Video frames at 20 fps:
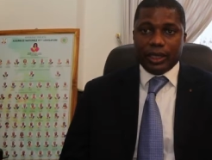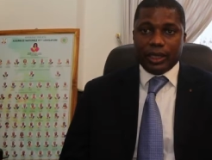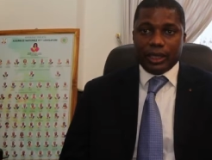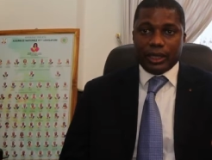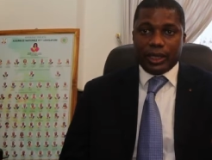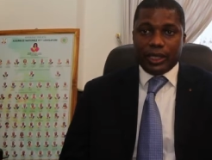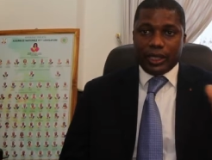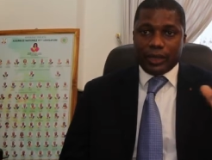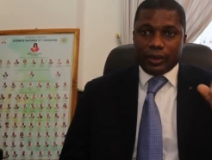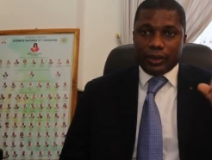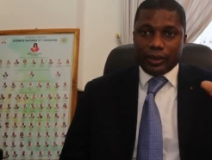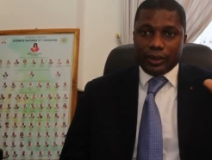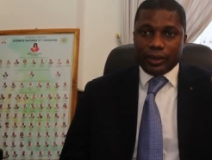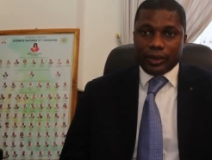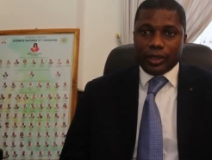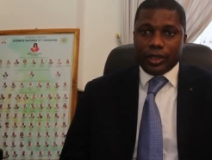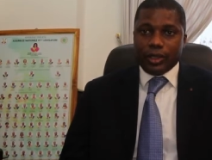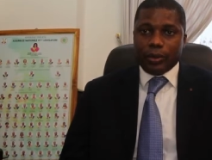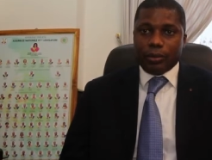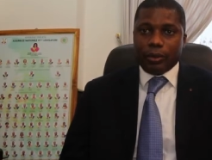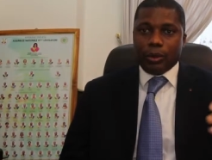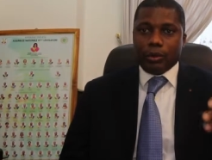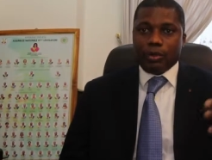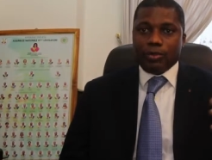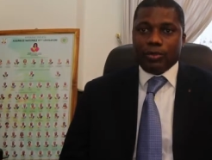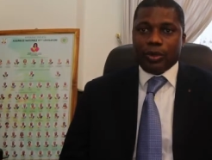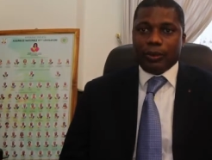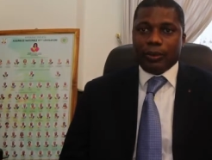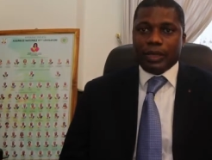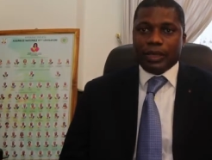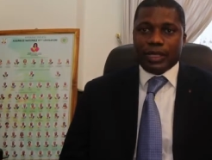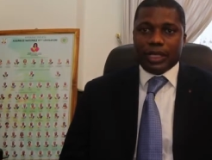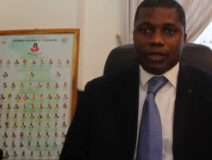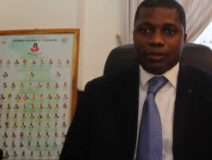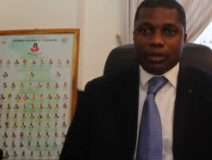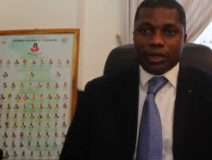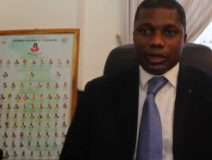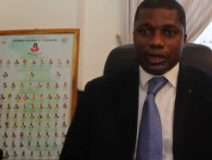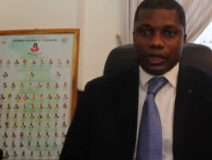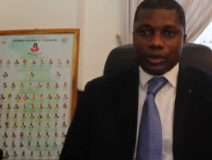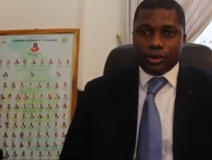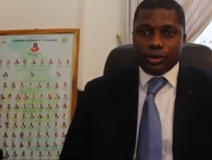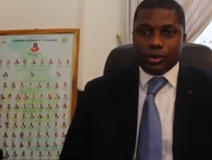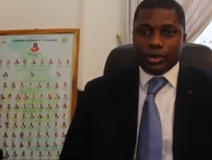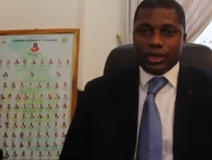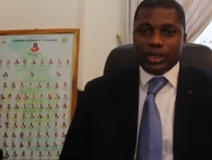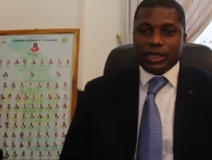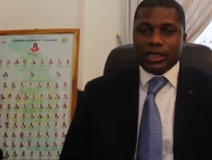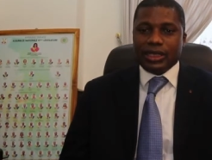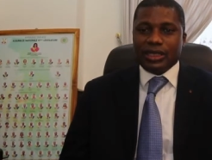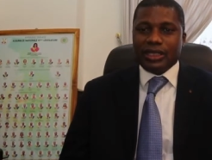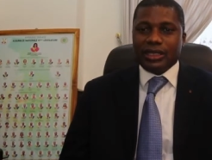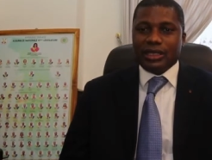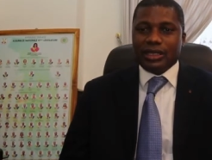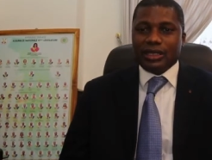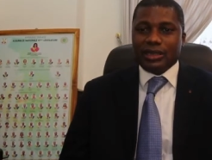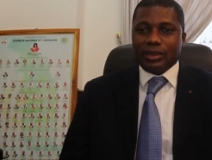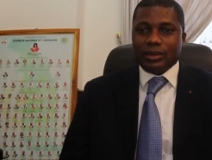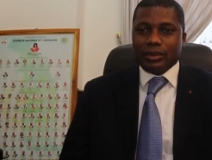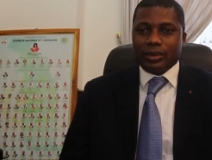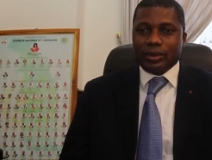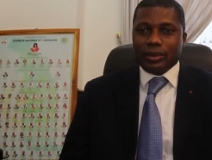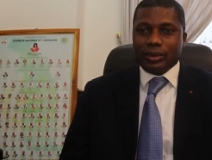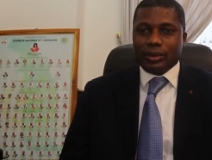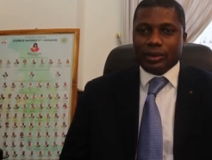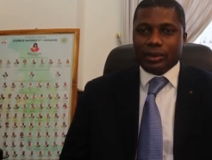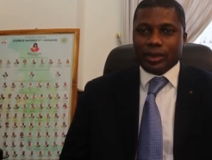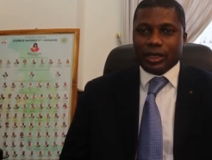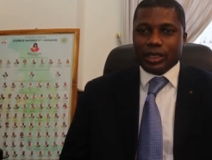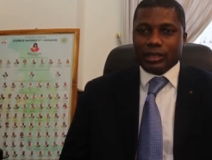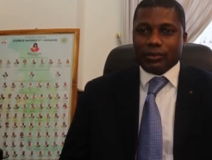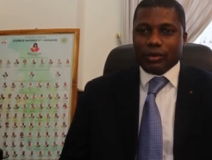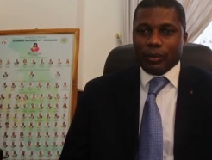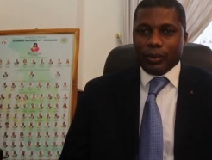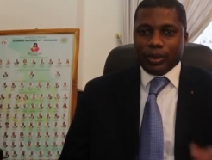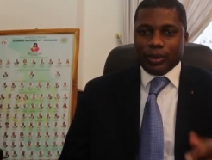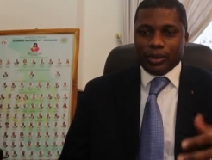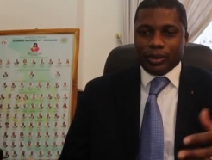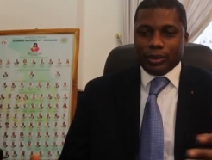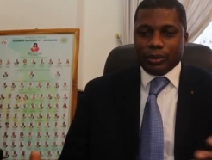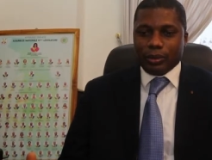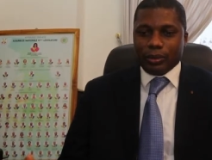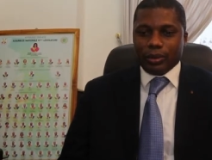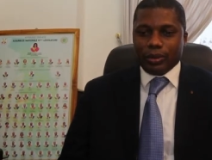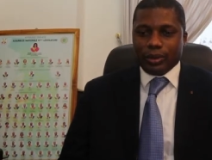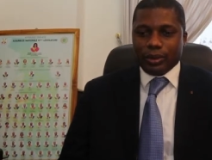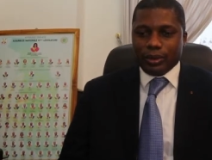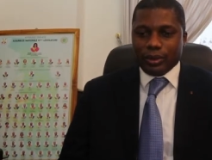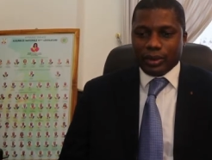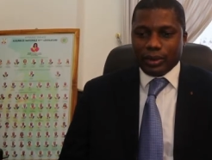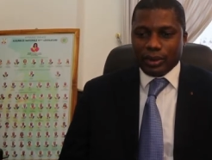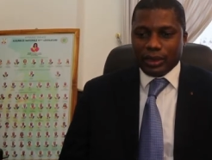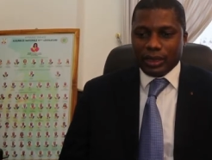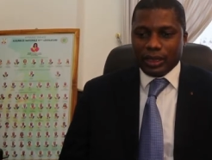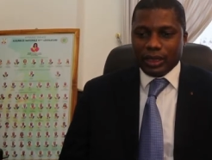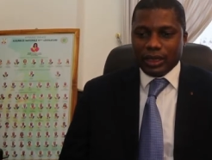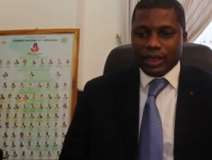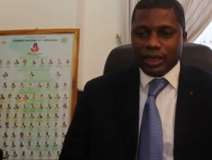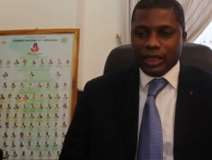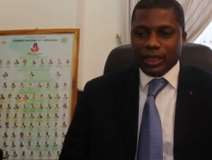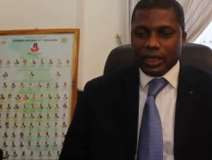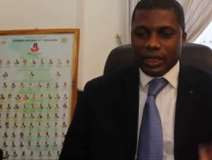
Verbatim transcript: qui est un seuil pour pouvoir maintenant avoir des usines de transformation de produits cotonniers.